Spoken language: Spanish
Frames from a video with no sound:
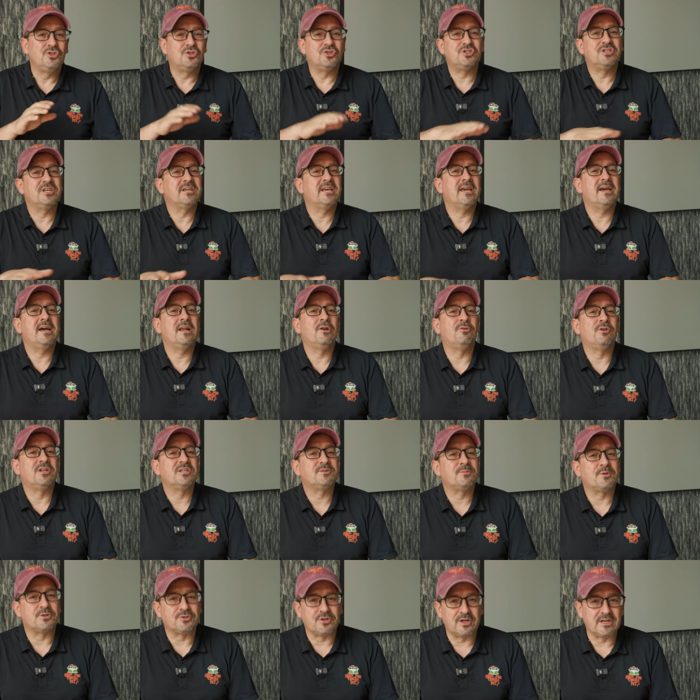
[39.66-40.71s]
Yo sé que hay
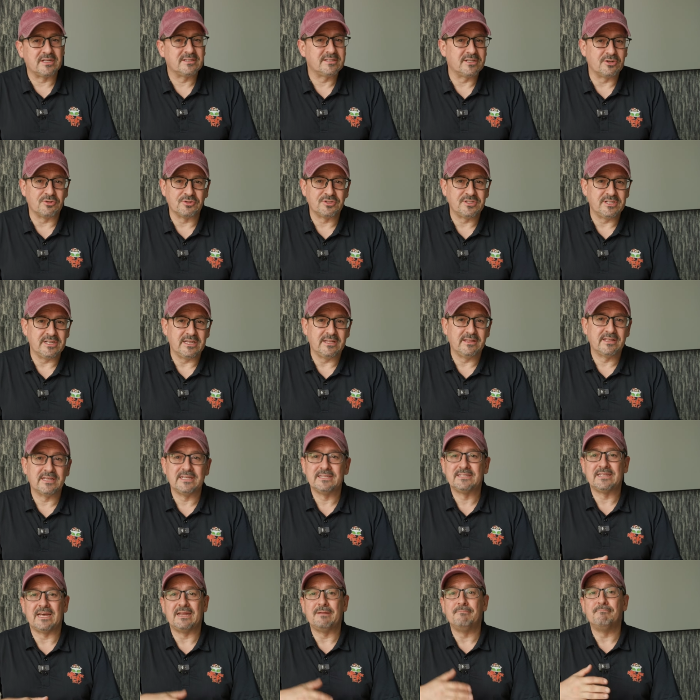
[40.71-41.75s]
algunas personas en Occidente
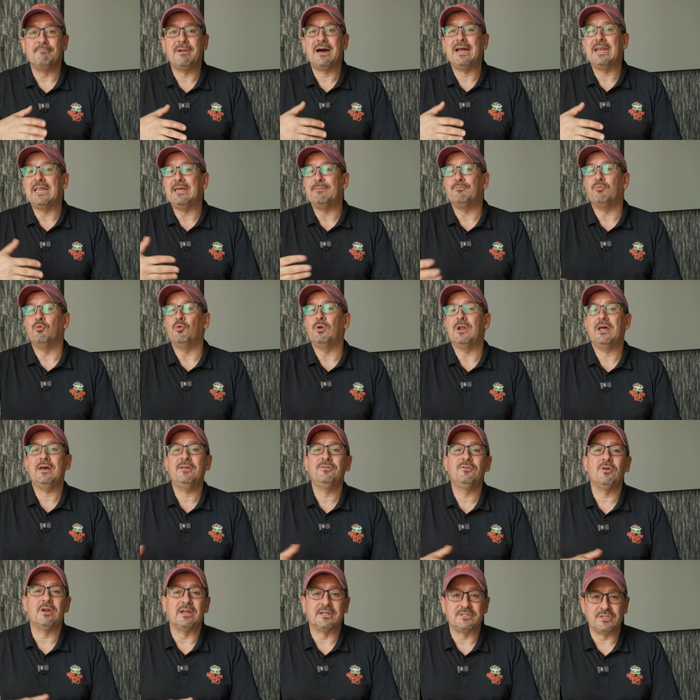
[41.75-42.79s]
que están
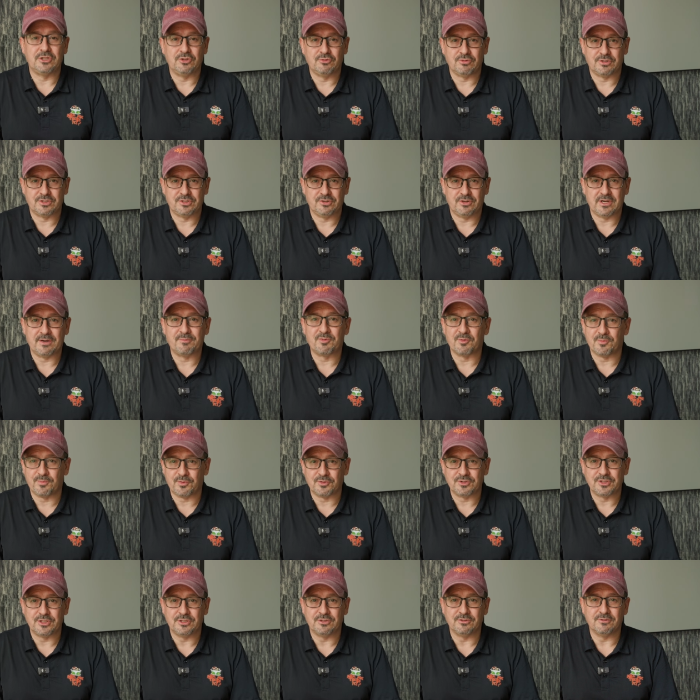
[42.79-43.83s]
manipulando la situación a
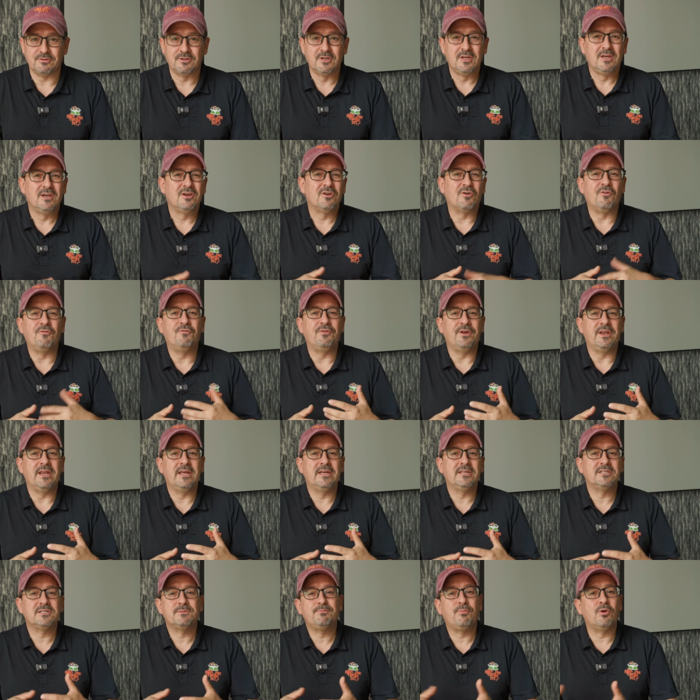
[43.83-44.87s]
propósito, con
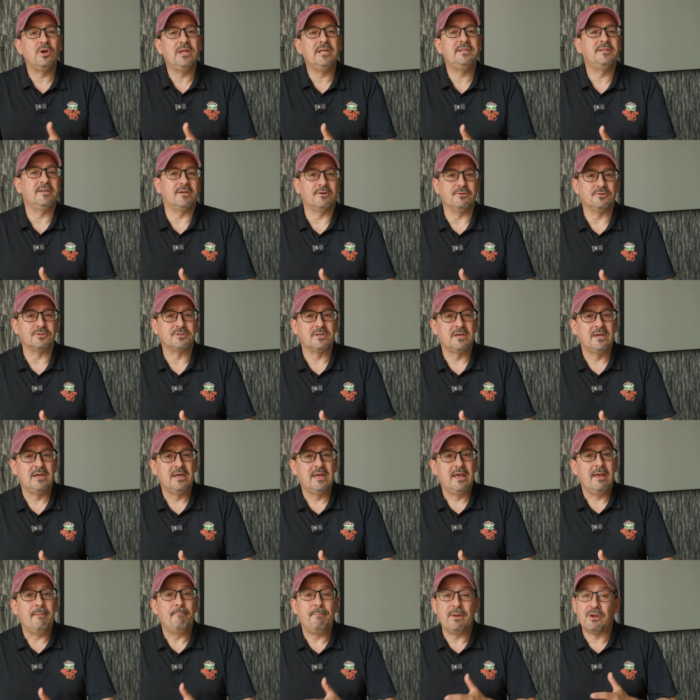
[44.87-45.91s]
fines políticos,
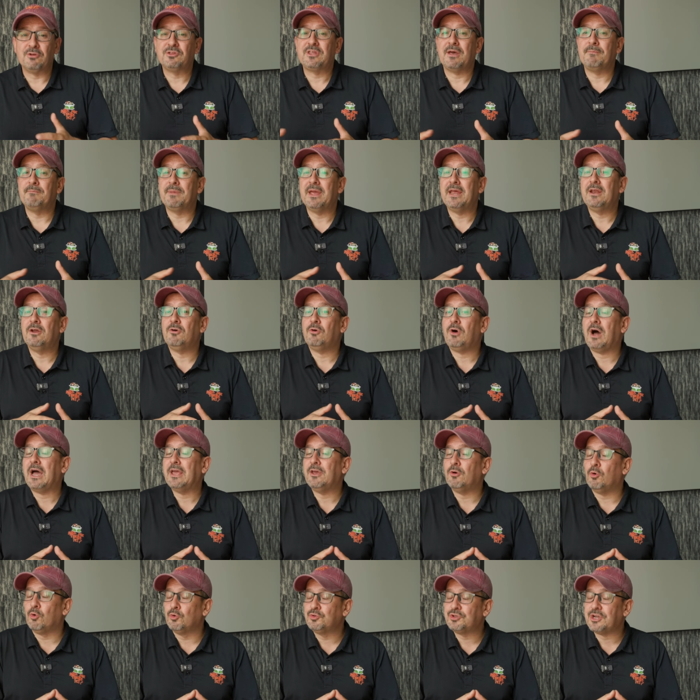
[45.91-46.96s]
pero también
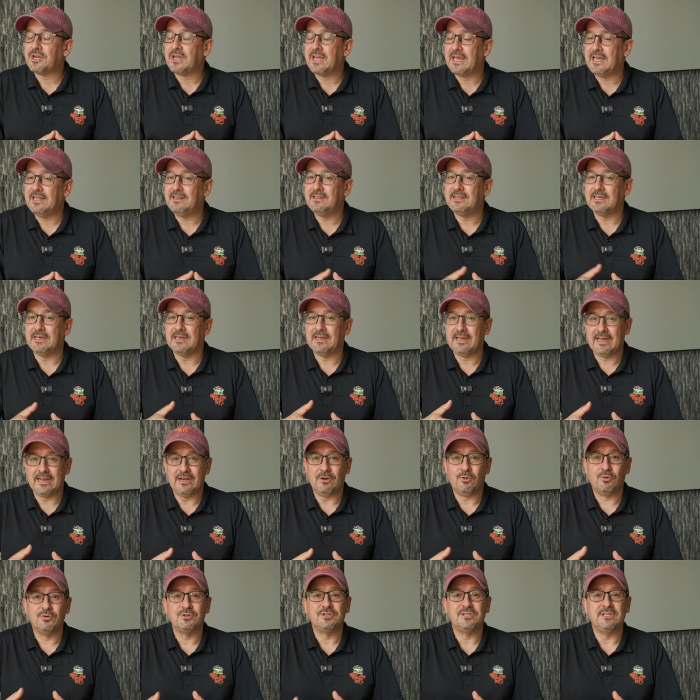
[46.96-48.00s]
hay otra gente
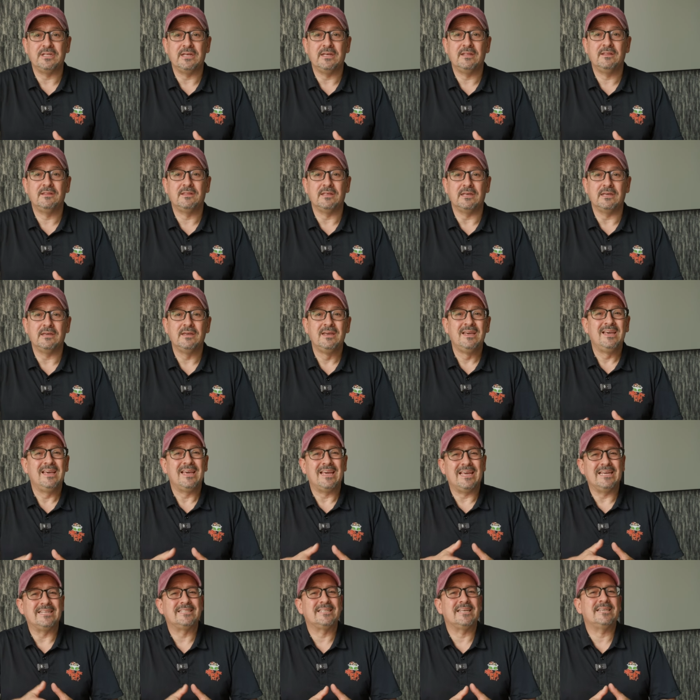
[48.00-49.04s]
en Occidente
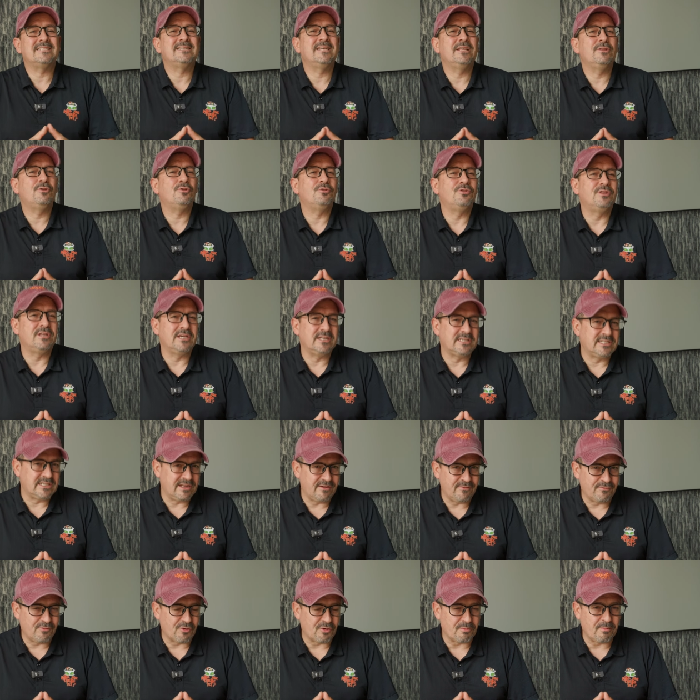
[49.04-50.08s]
que está siendo
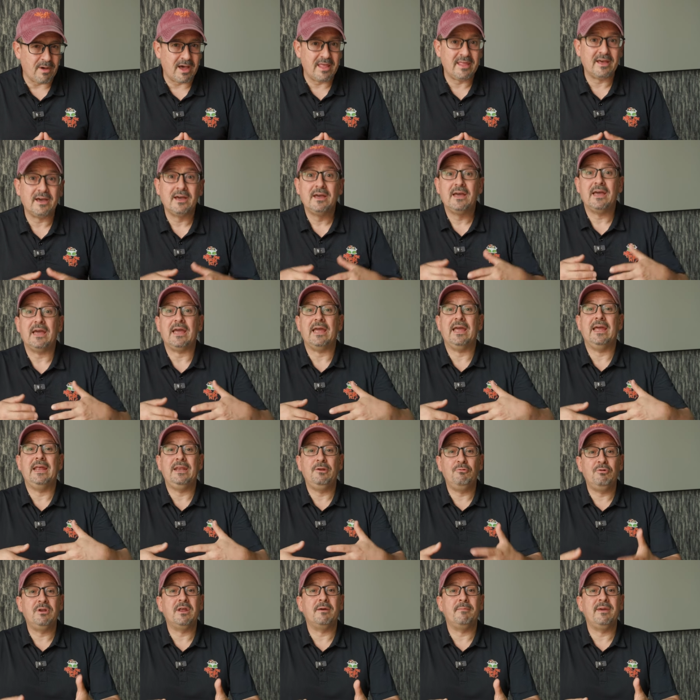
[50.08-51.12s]
desinformada
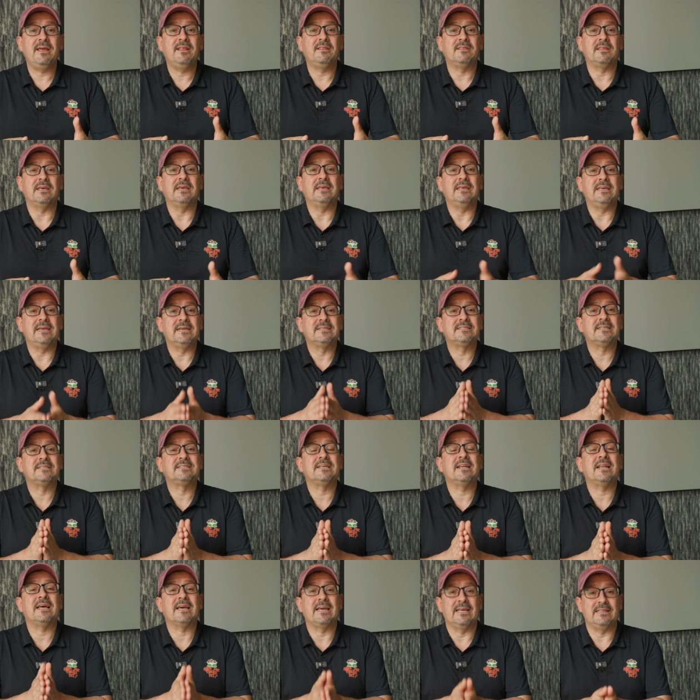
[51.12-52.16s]
genuinamente y esa
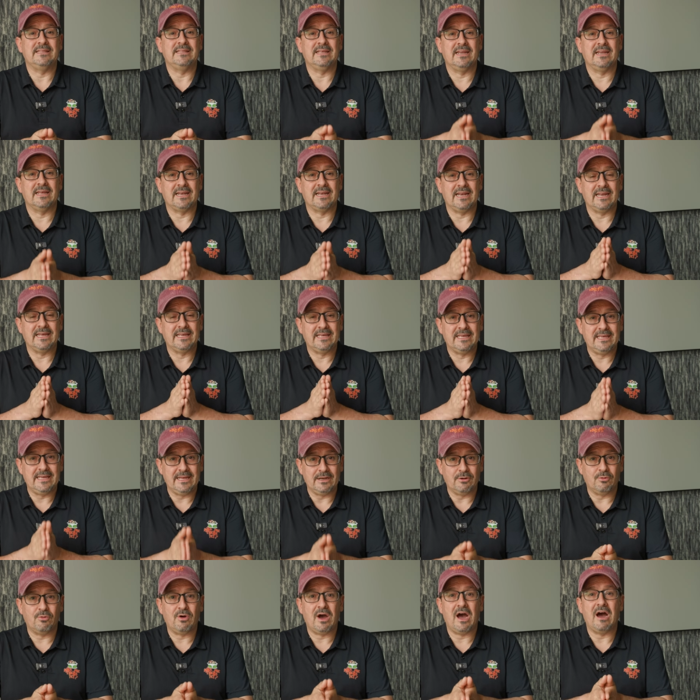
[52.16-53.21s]
es a la gente a la que le
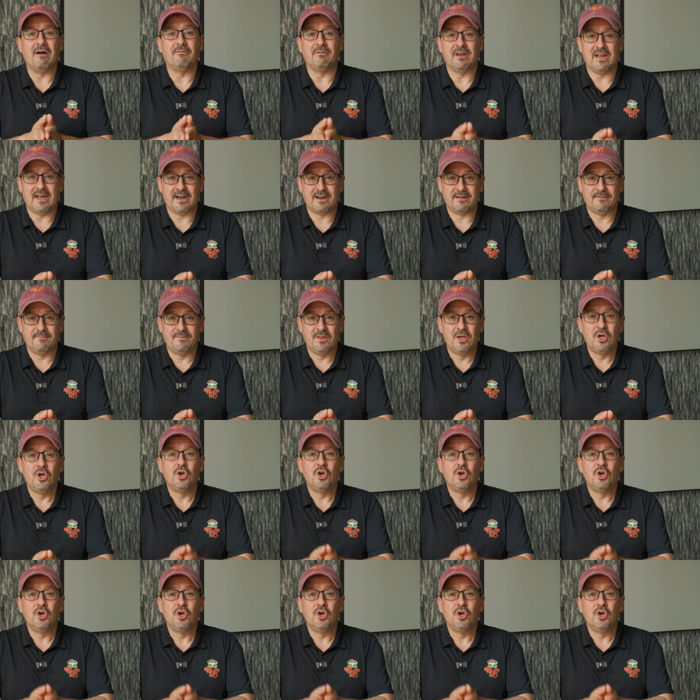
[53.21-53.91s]
quiero hablar.